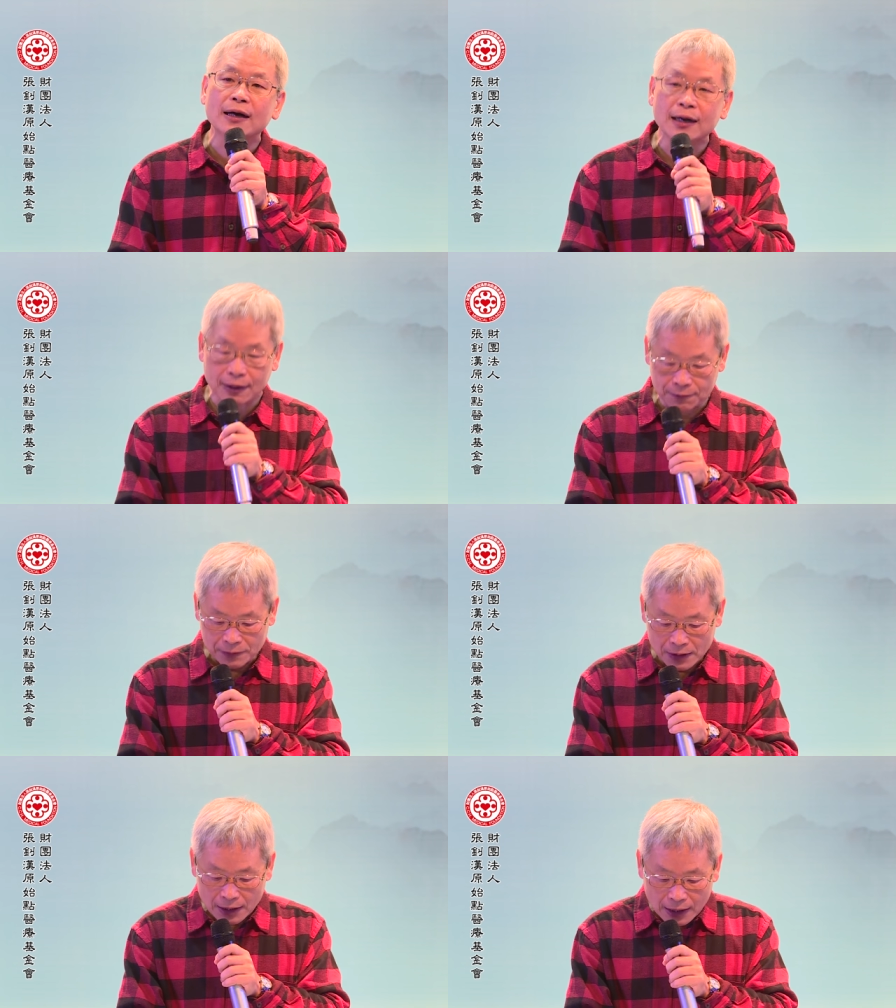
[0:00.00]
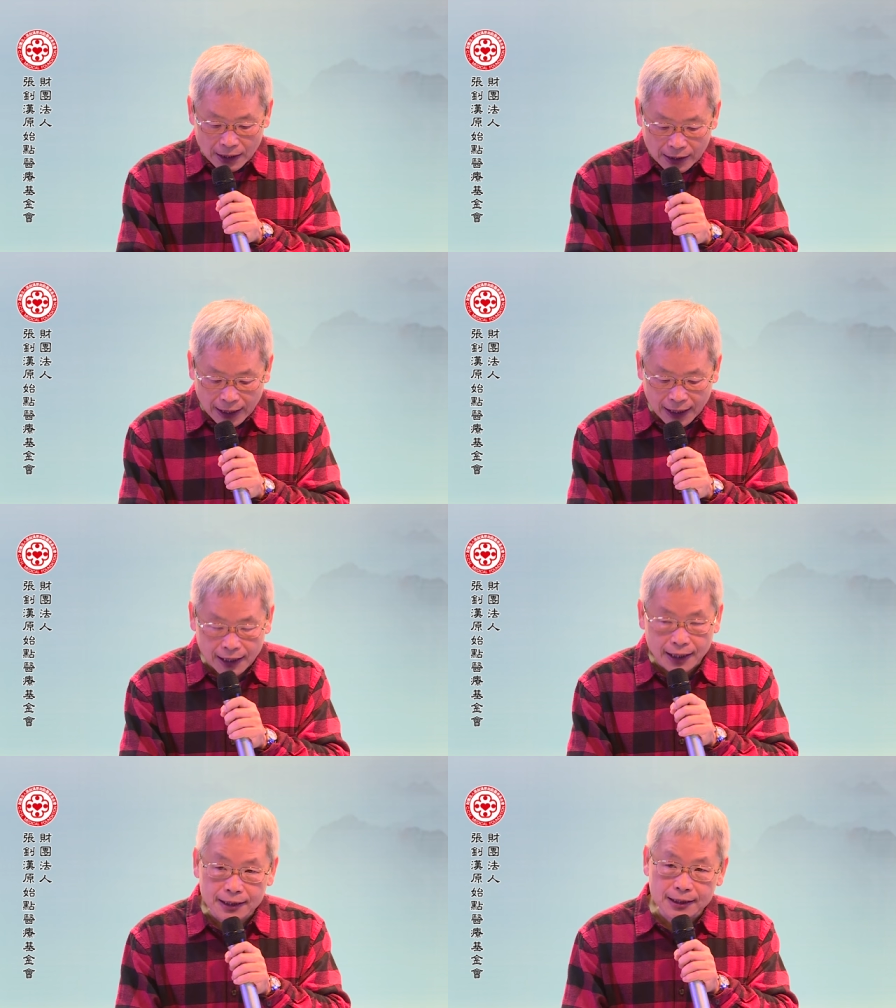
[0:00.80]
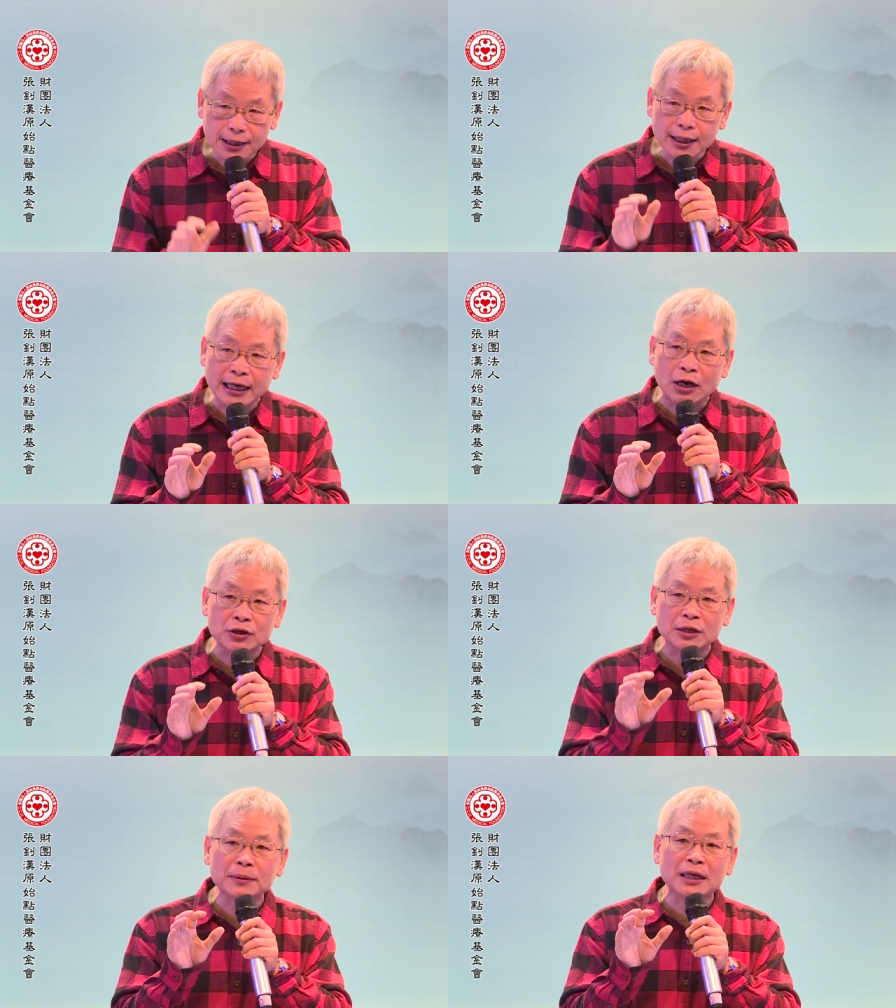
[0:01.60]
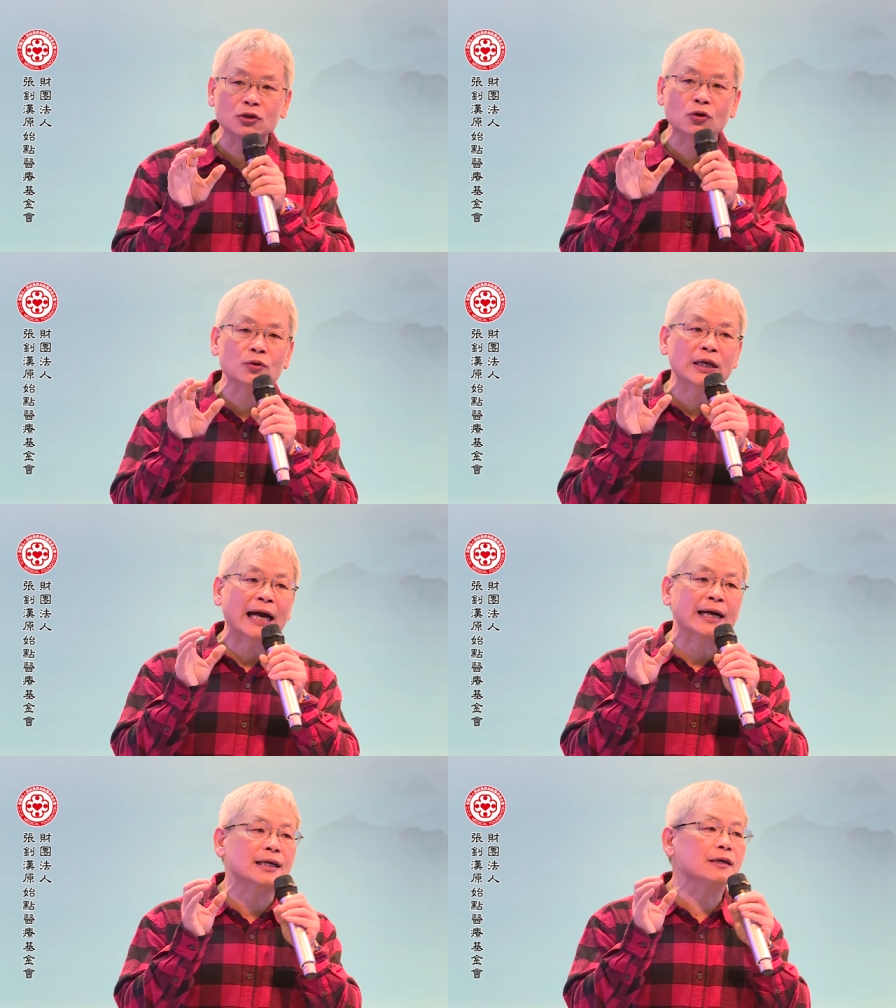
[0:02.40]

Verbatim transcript: 好，那医疗里面有两